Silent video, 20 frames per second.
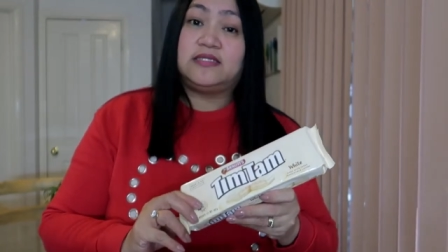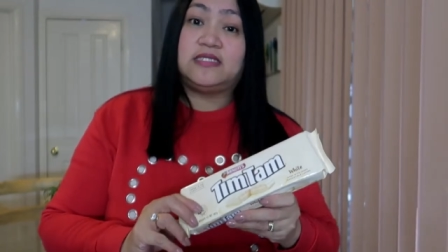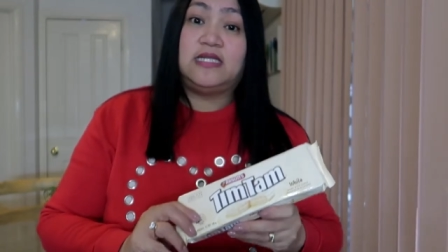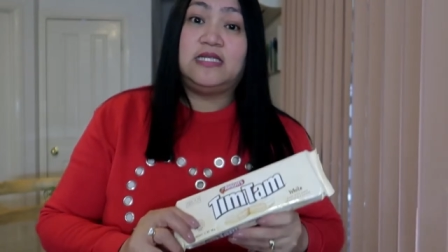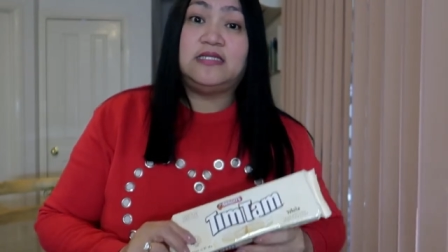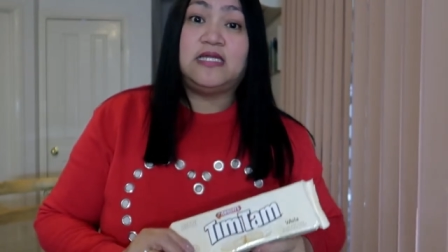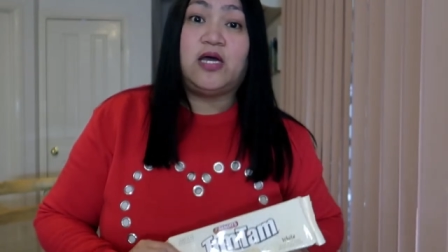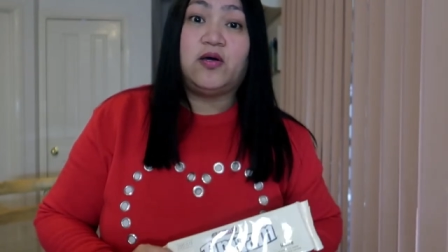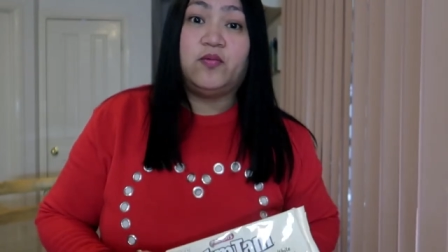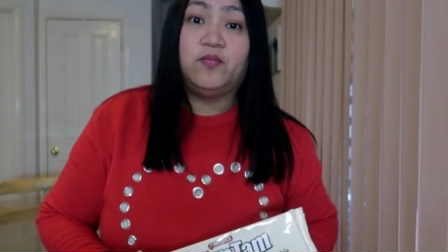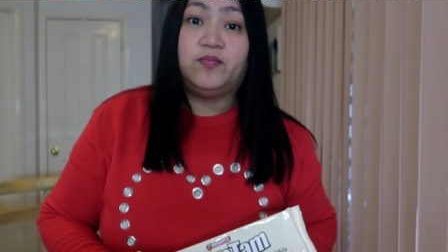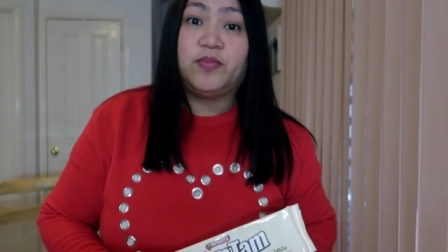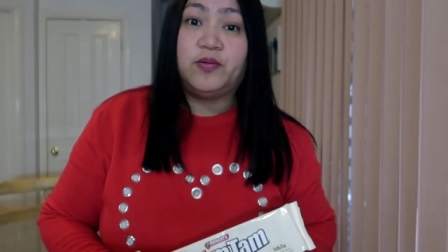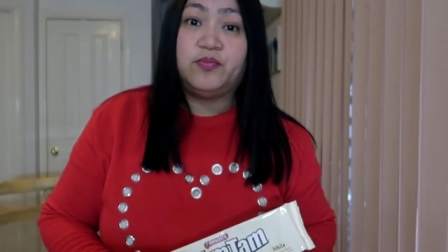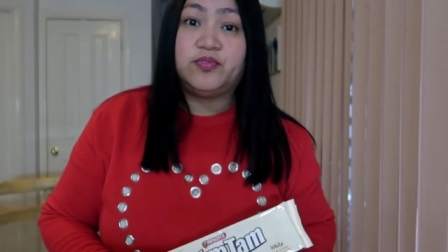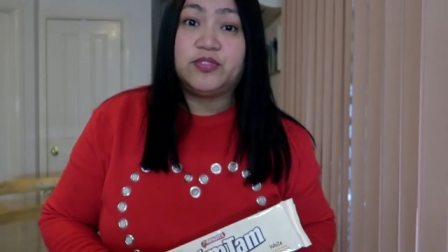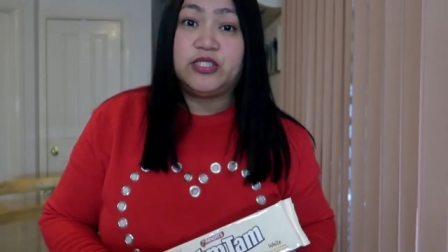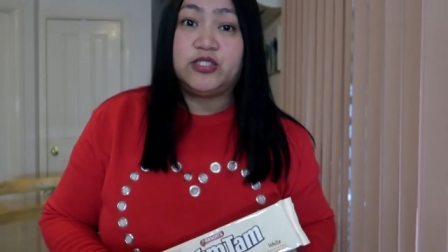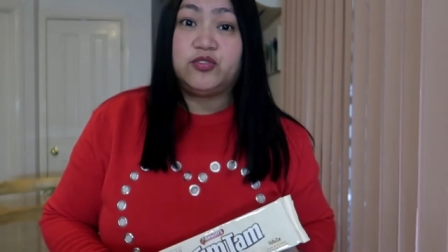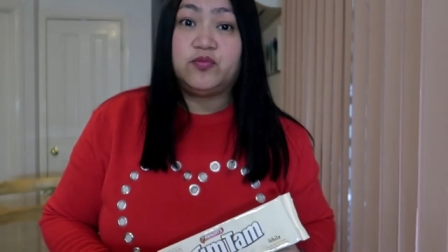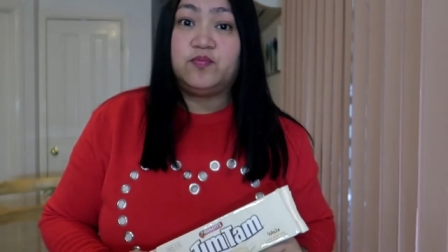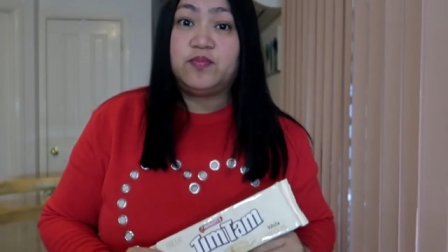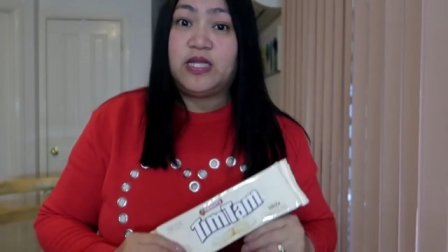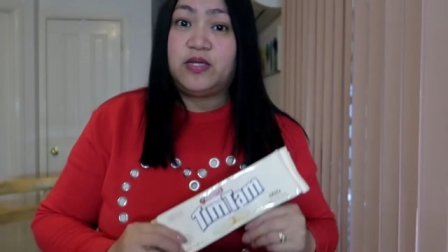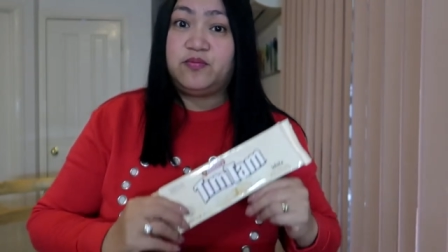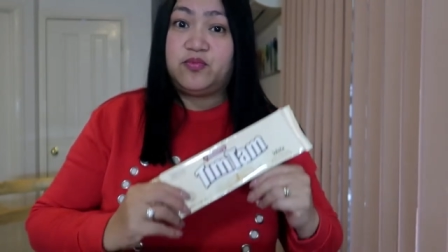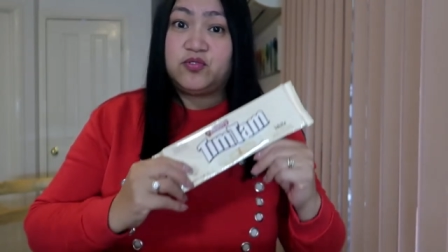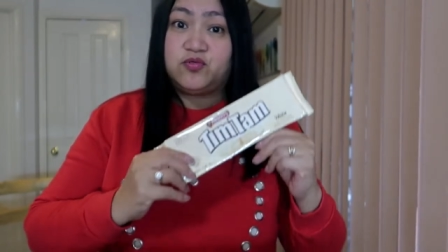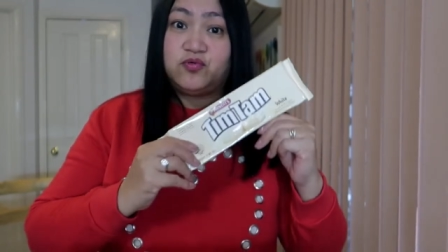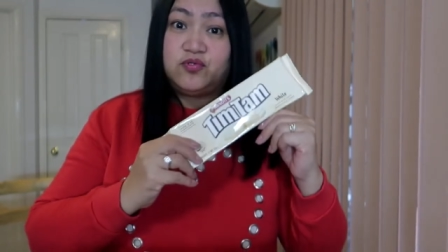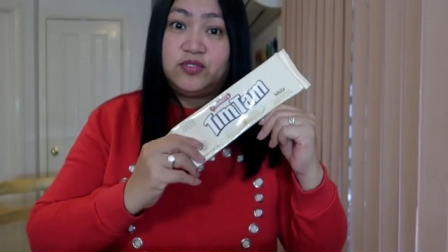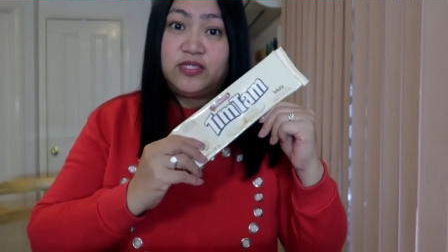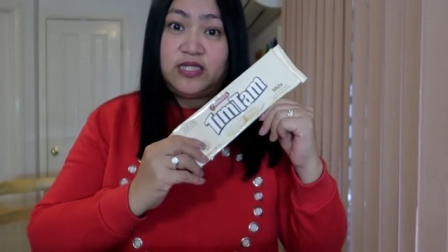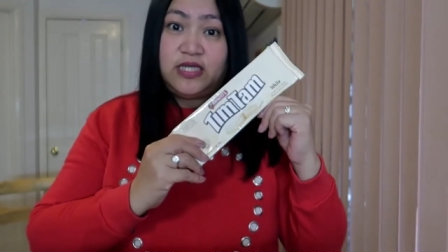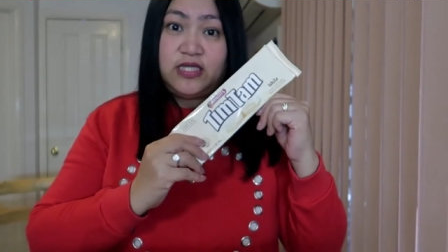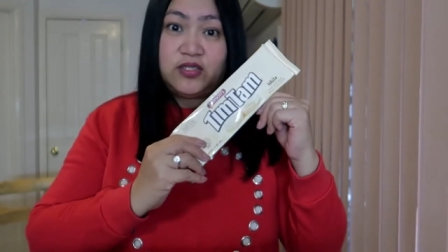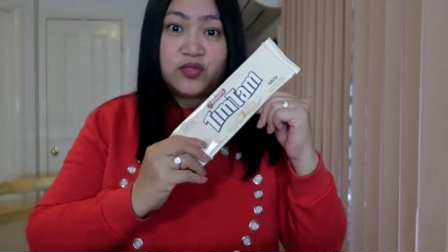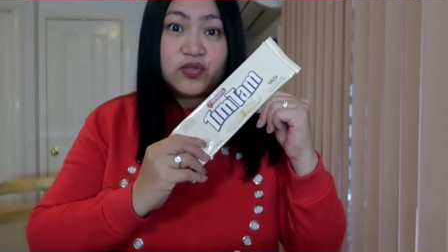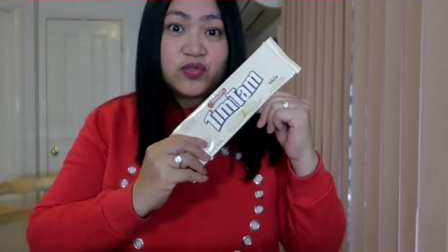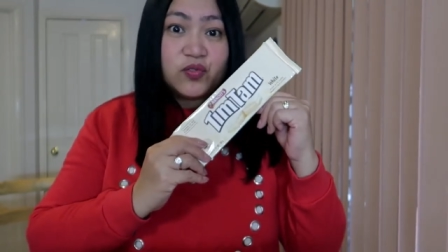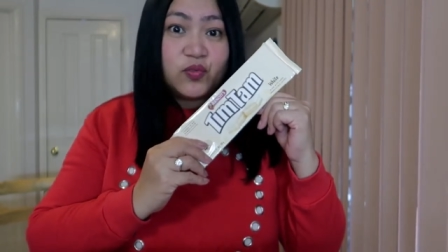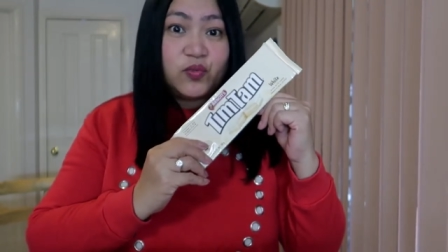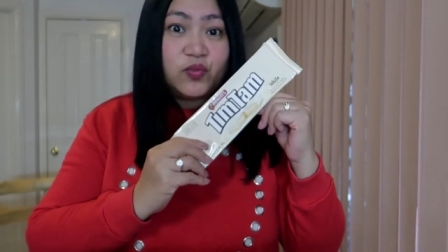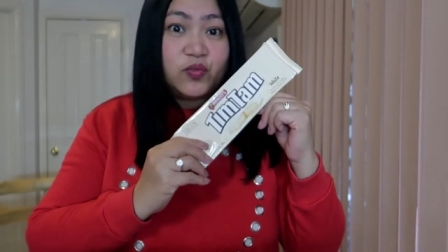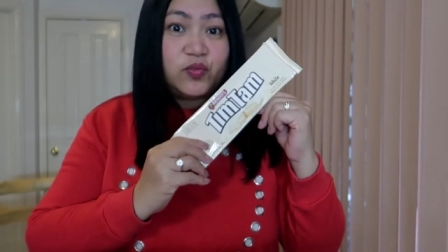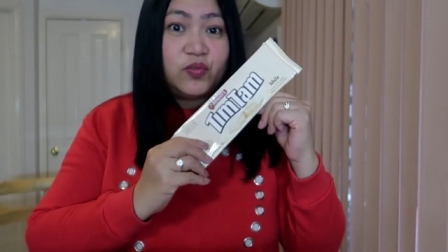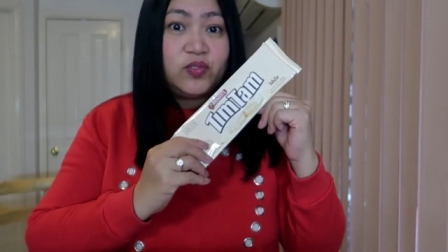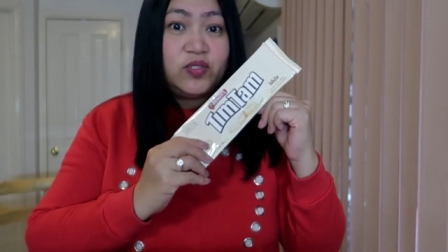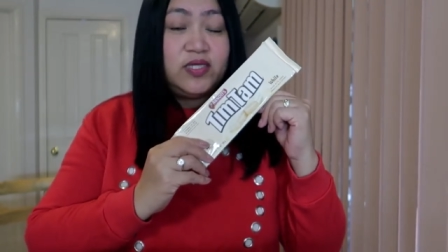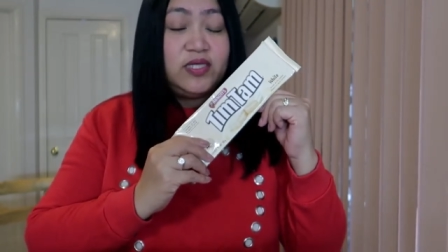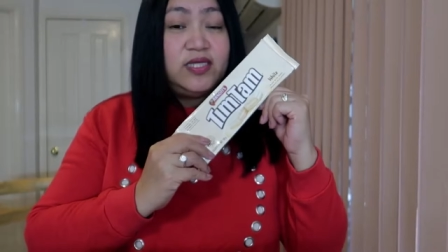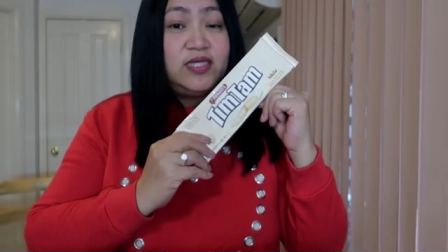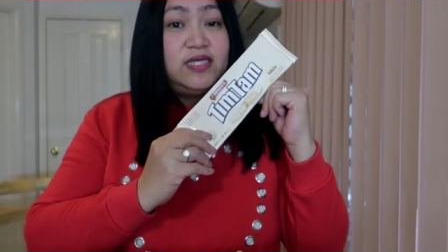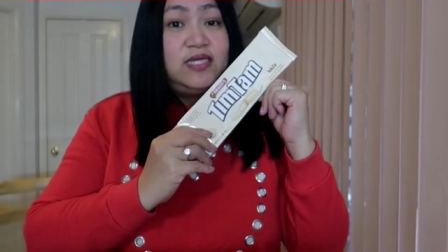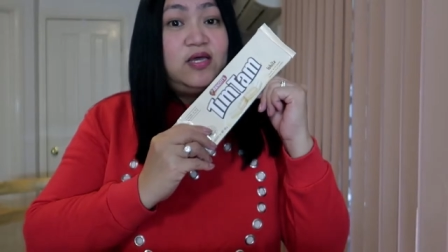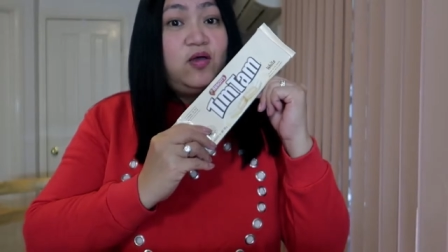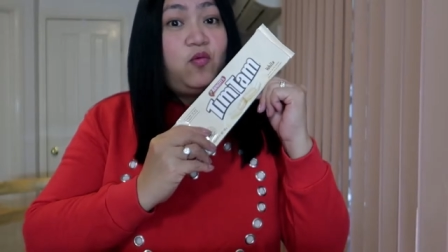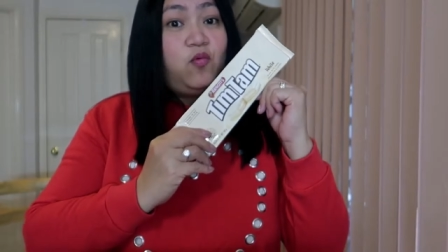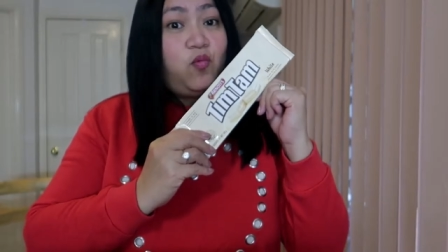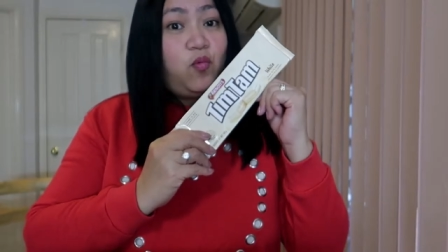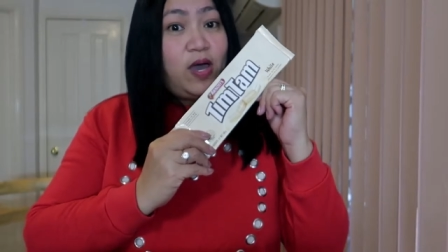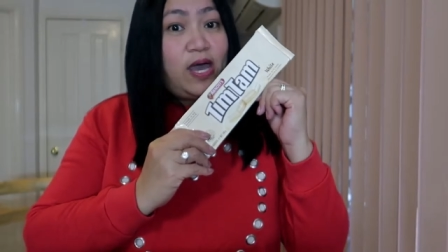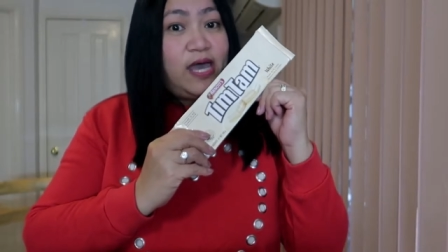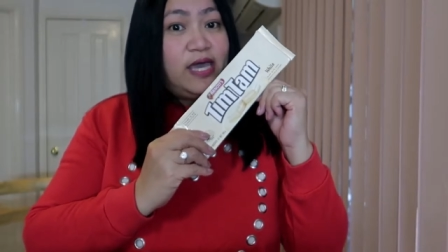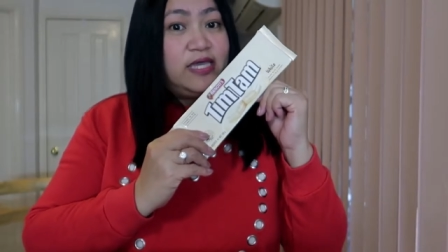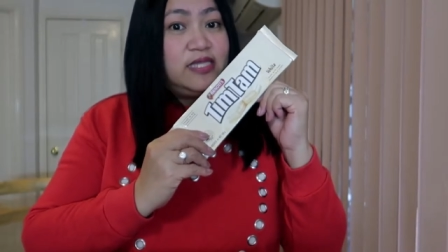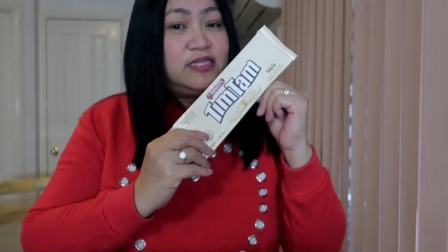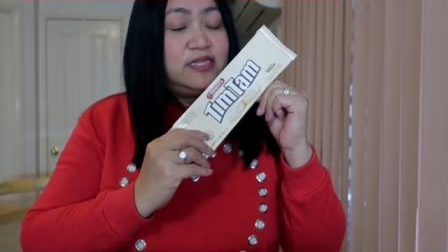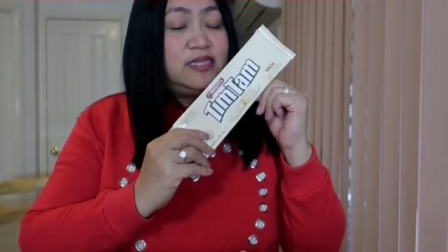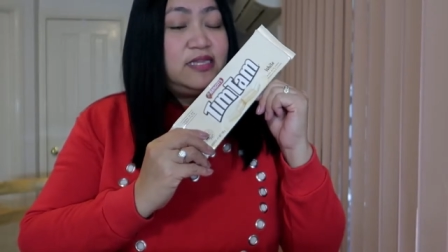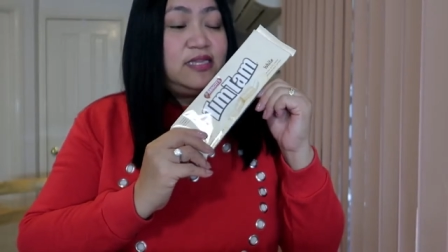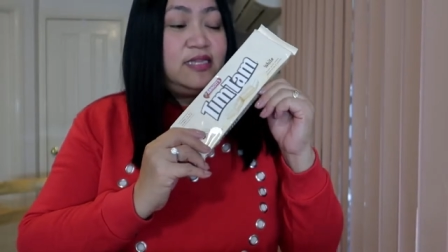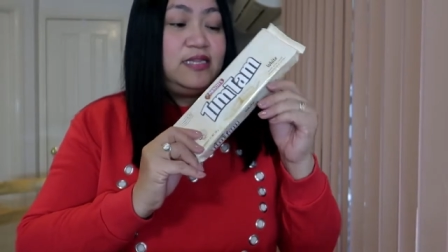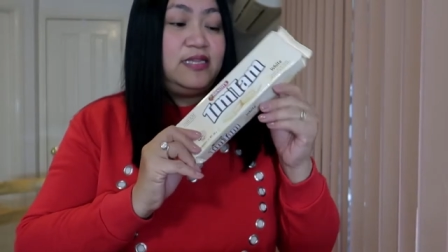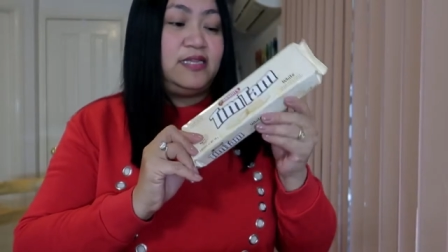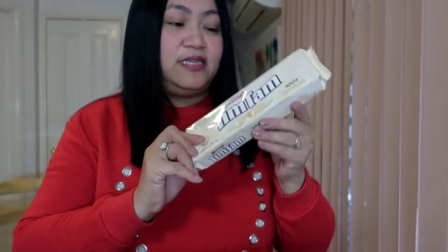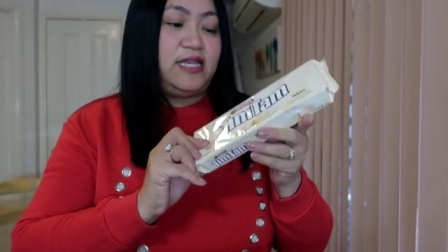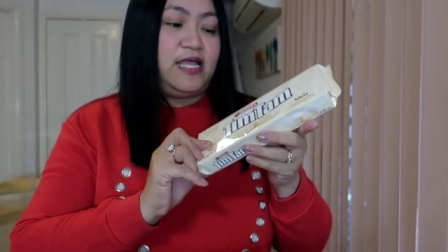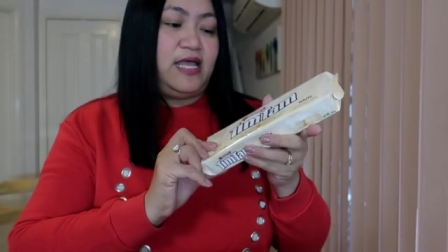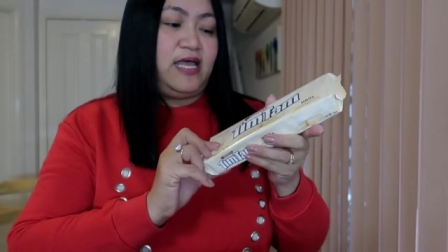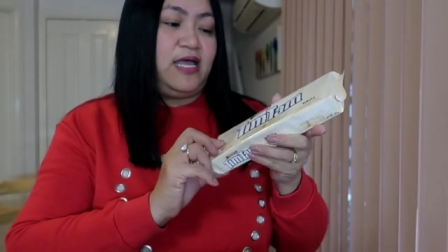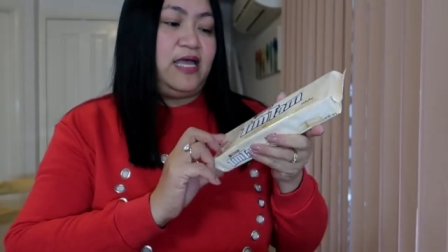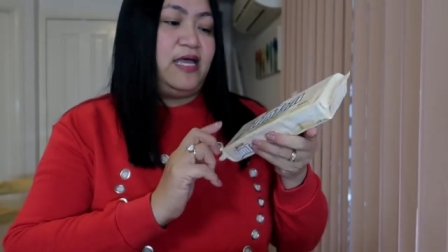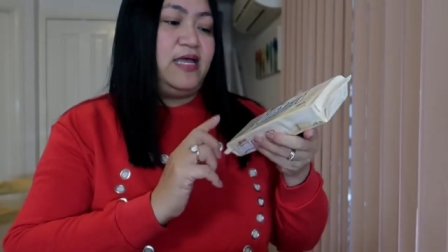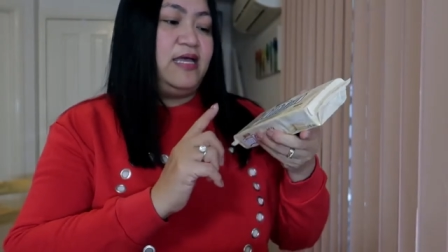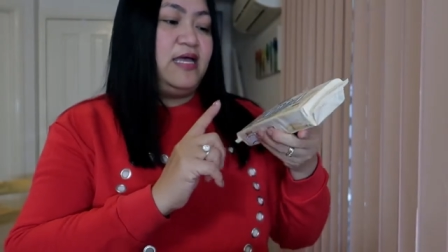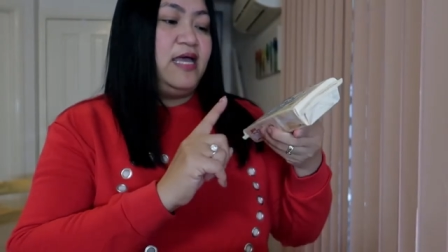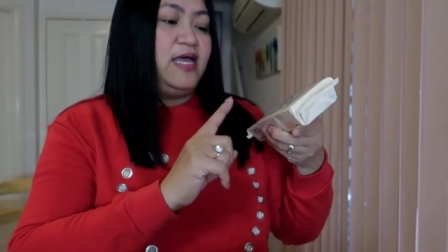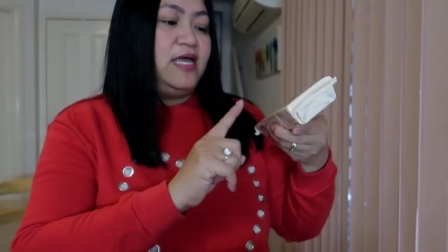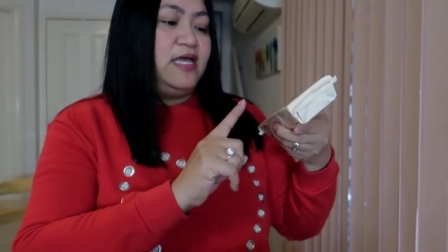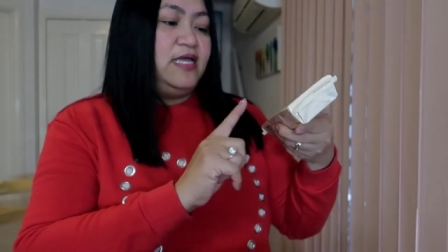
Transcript: talaga akong paboritong flavor kundi itong white na